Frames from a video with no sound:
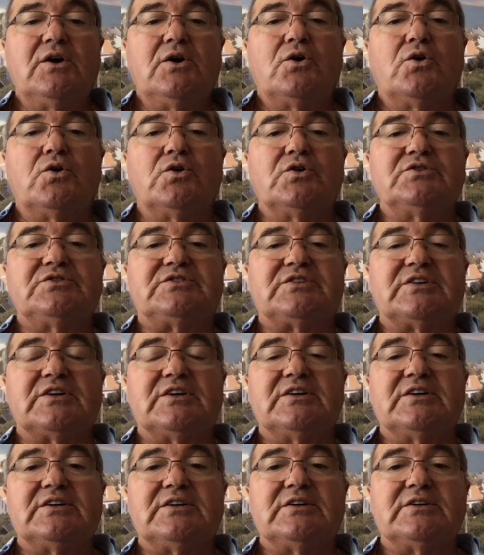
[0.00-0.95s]
und
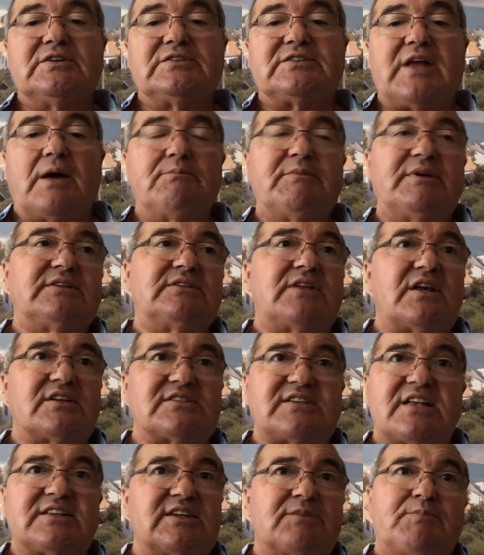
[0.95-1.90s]
äh, damit, das
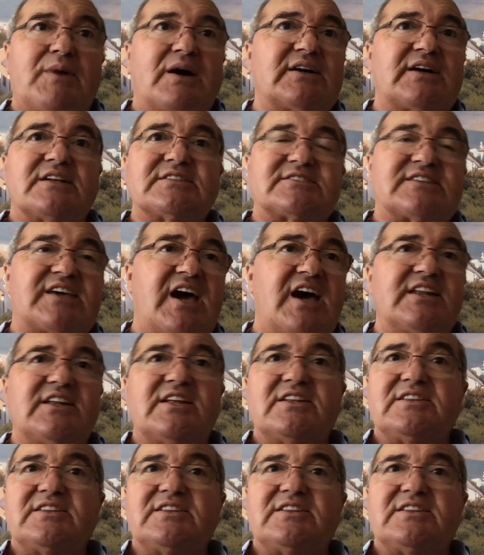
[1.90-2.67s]
hat die Bank ganz gerne,